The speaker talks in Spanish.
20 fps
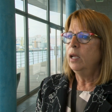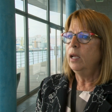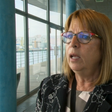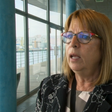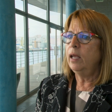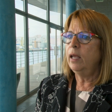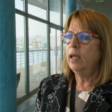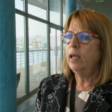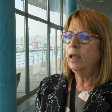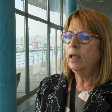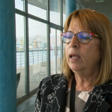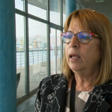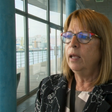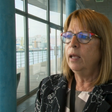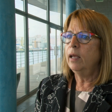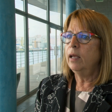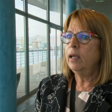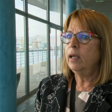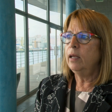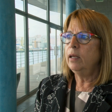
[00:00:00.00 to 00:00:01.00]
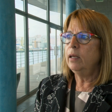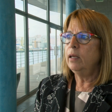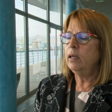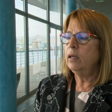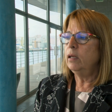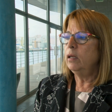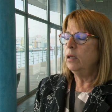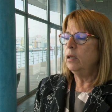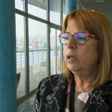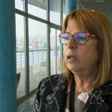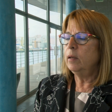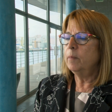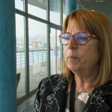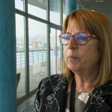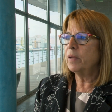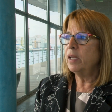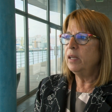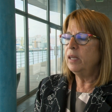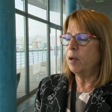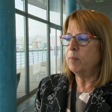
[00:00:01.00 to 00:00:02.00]
Eh, y,
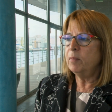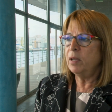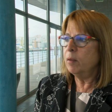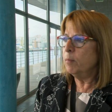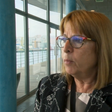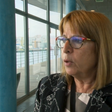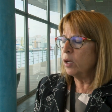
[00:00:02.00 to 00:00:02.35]
también,